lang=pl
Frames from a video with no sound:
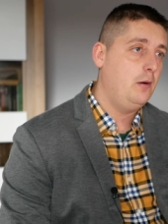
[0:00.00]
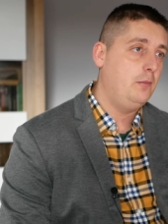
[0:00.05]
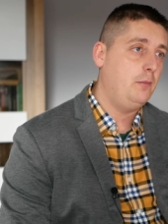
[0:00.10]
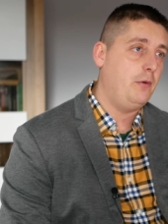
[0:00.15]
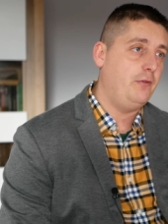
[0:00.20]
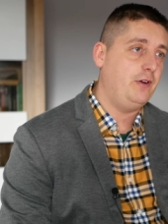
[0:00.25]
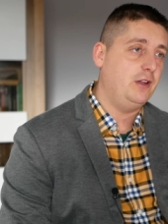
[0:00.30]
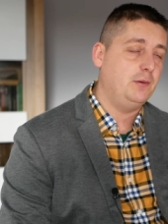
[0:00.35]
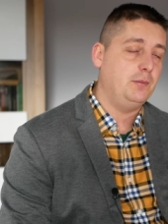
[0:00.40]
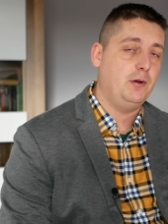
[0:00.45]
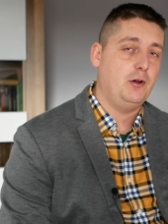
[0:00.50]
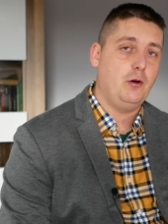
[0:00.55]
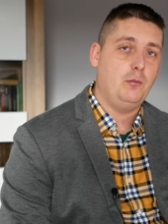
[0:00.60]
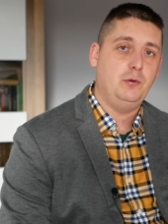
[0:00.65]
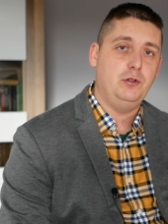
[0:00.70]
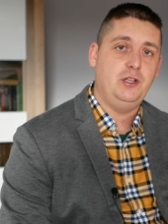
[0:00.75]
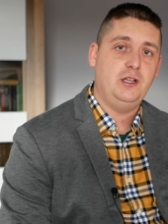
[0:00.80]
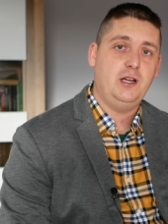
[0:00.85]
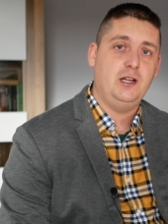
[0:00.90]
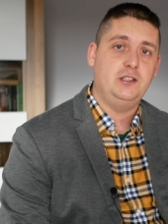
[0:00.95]
powiedzmy
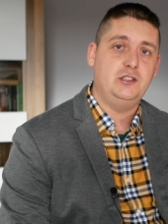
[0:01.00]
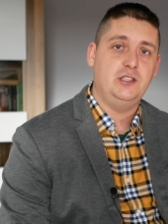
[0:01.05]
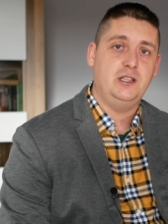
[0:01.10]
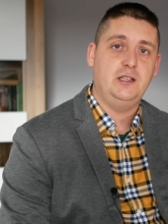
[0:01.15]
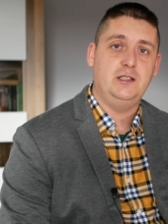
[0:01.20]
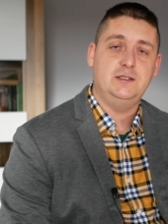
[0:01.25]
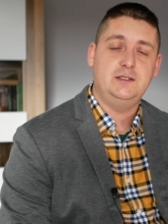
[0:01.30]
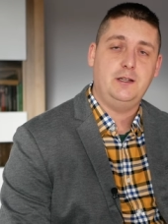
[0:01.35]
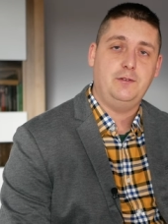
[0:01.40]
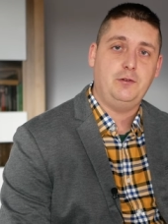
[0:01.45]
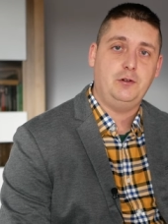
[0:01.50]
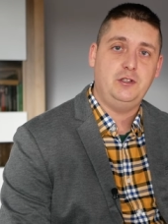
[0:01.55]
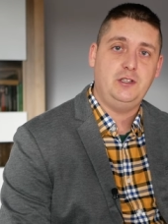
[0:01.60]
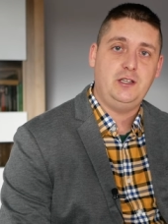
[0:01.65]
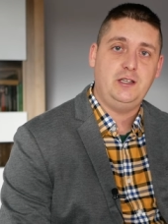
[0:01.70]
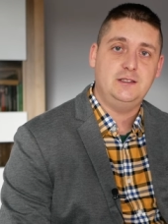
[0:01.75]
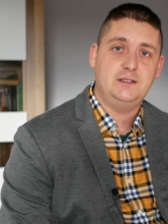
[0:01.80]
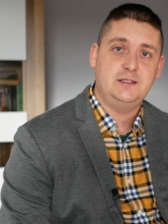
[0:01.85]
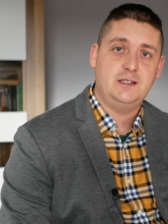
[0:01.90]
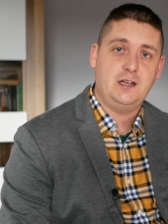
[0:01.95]
komunikat, że
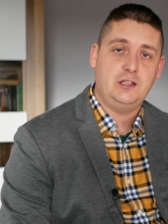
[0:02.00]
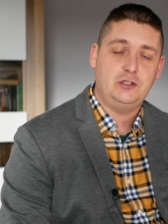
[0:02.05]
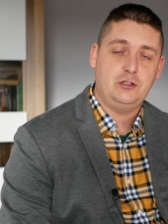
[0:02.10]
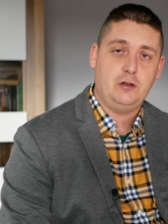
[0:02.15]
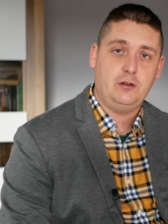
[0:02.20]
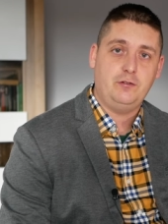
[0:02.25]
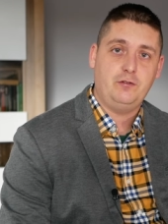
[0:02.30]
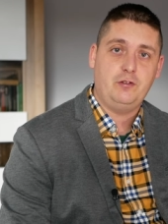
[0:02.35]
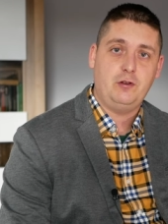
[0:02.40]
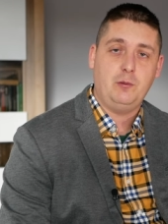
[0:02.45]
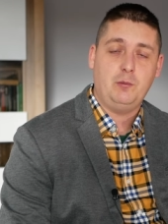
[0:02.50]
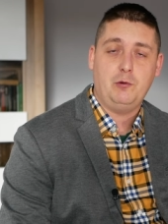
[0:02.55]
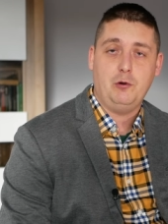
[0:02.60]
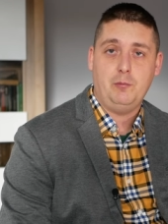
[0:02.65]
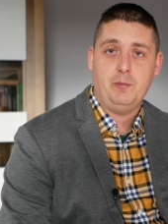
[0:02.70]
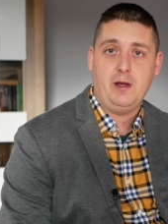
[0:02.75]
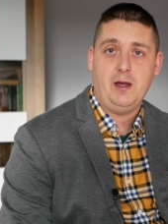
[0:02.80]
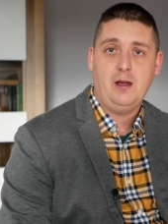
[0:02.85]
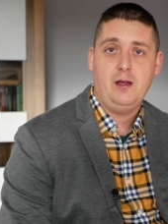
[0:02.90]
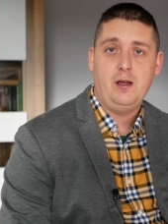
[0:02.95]
zawodnik jest skreślony w tym
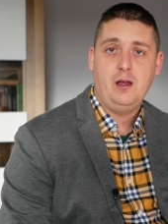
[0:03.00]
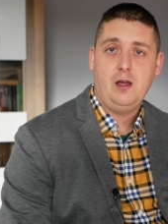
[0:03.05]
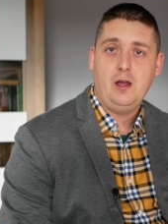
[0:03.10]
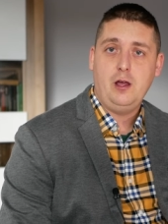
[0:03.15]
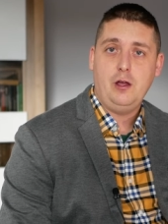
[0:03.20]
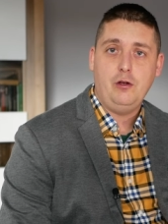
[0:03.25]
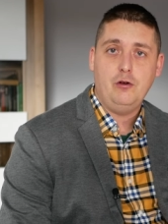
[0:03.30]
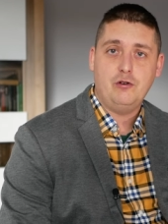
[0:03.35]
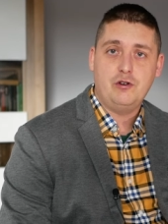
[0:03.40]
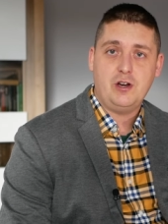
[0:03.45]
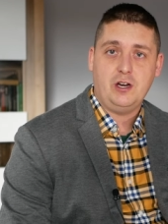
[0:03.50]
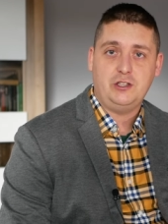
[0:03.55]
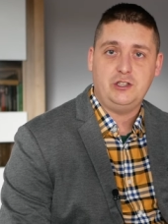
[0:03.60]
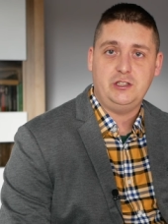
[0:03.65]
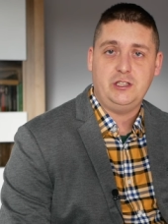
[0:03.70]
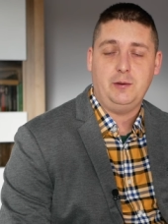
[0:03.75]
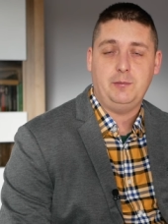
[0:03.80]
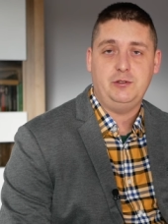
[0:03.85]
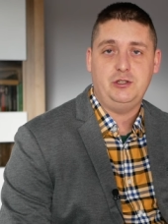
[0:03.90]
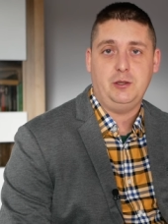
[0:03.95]
klubie, już raczej
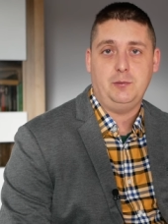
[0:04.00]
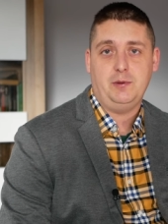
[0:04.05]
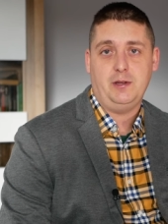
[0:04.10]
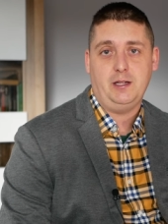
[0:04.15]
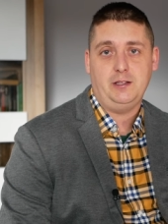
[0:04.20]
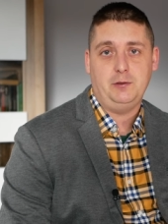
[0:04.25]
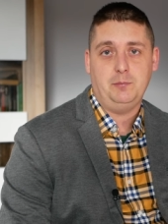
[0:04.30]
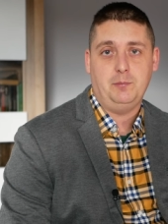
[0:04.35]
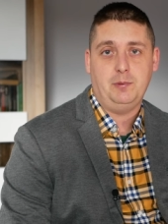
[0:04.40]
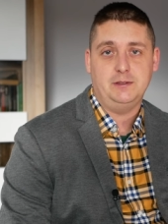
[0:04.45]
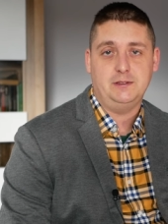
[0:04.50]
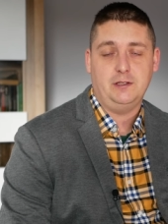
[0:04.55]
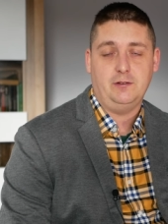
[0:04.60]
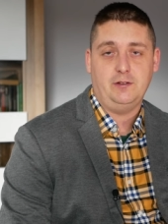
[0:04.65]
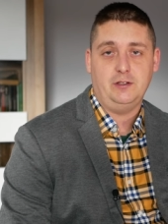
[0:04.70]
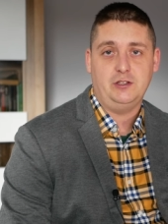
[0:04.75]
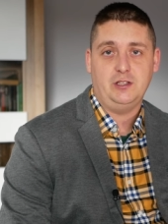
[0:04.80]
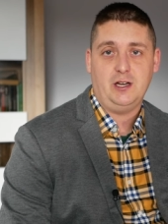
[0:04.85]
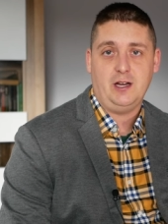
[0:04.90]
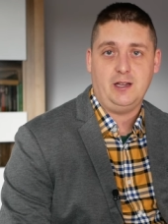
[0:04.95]
nie będziemy na nim bazować.